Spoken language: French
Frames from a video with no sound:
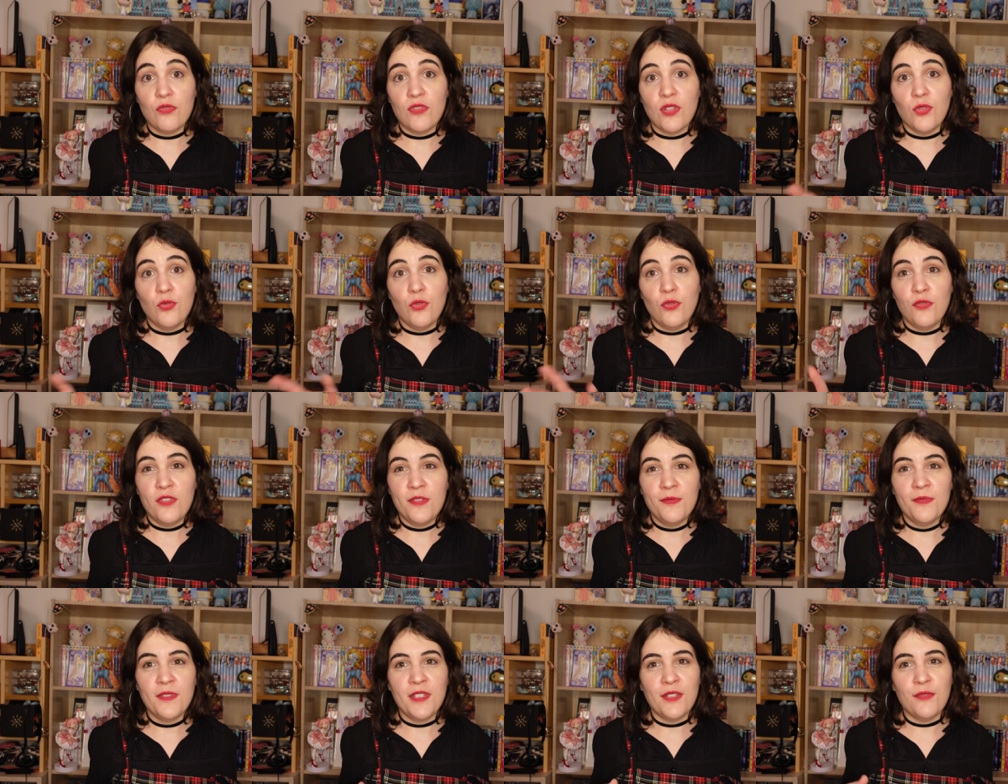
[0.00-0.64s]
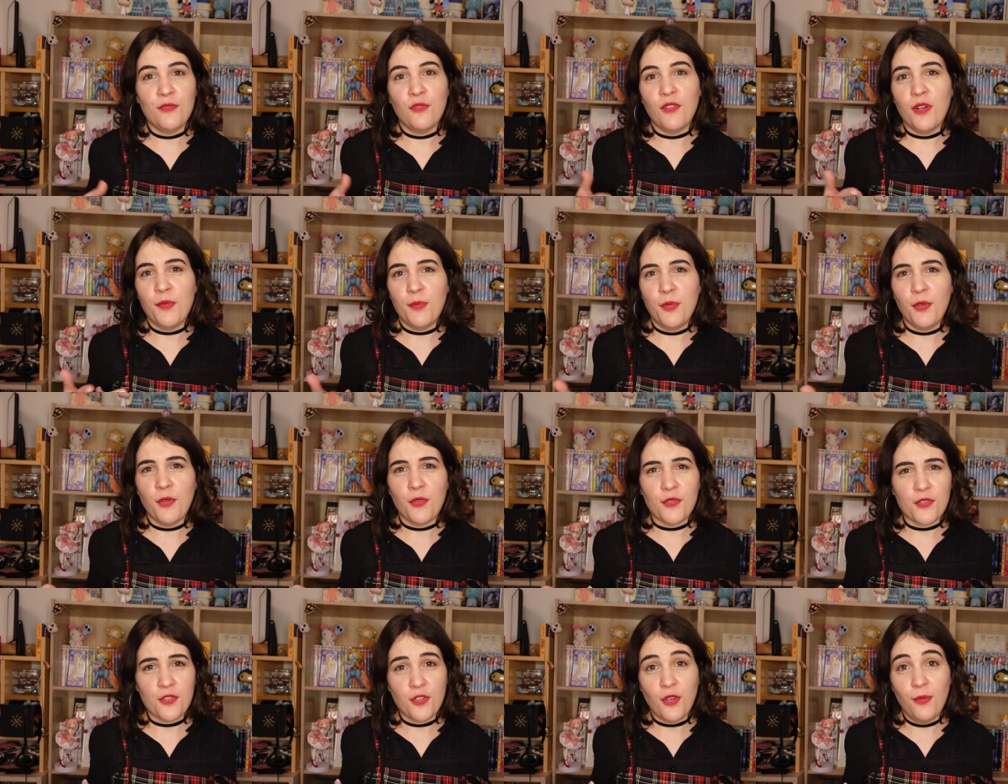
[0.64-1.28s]
c'est deux films qui vont un peu
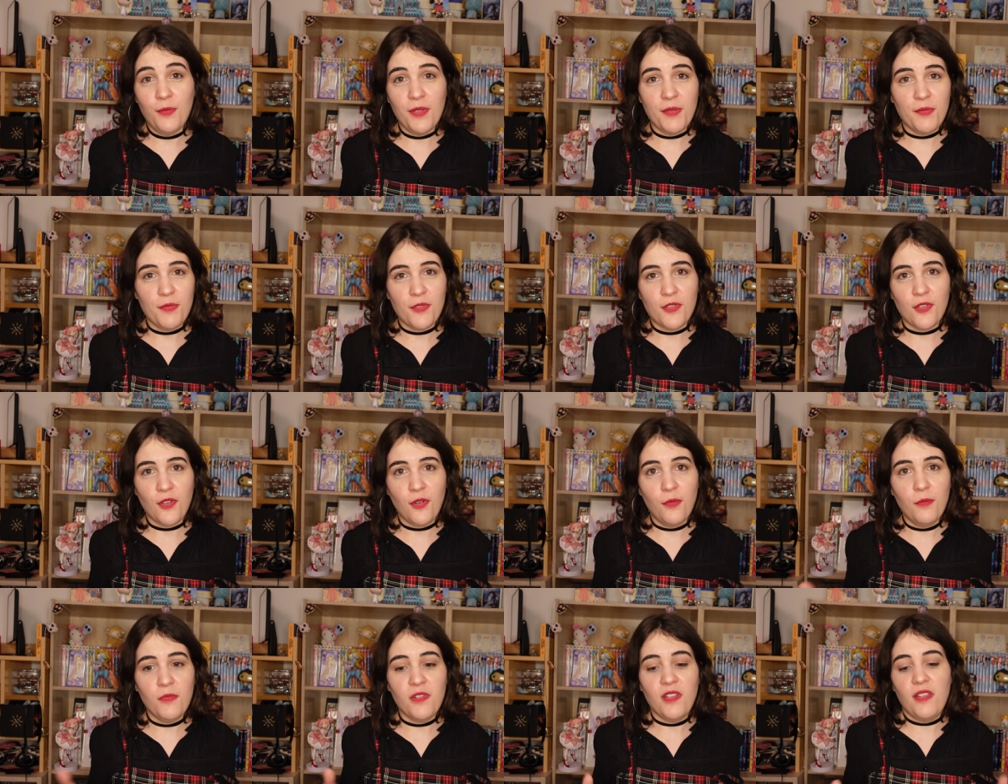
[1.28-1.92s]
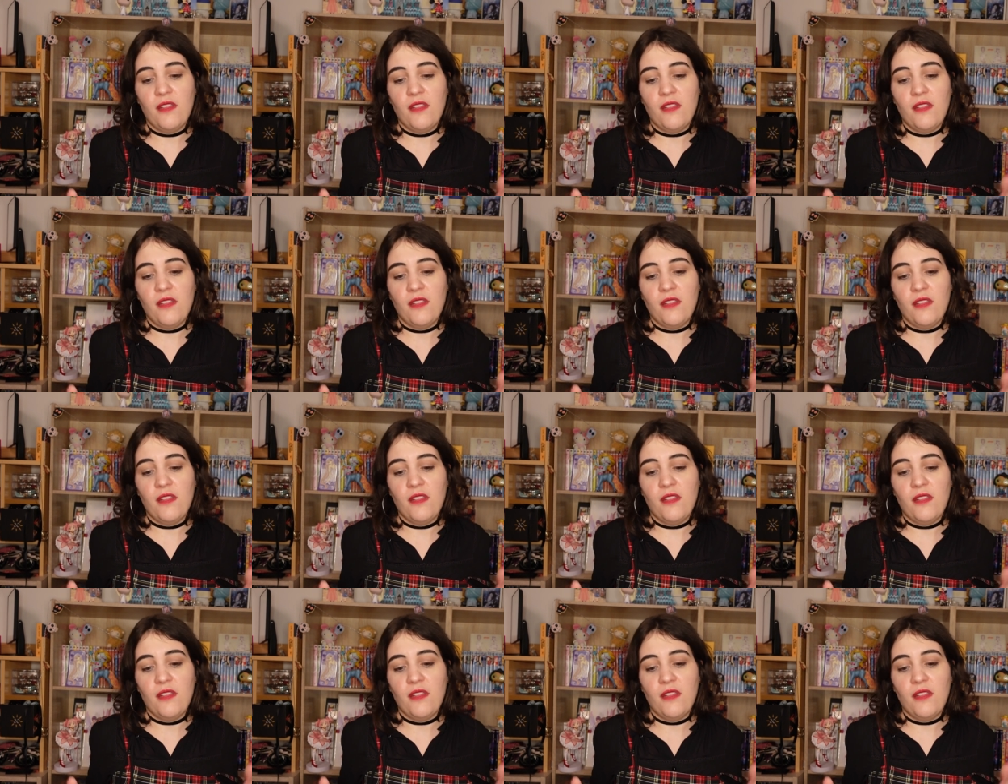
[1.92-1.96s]
ensemble, il me semble,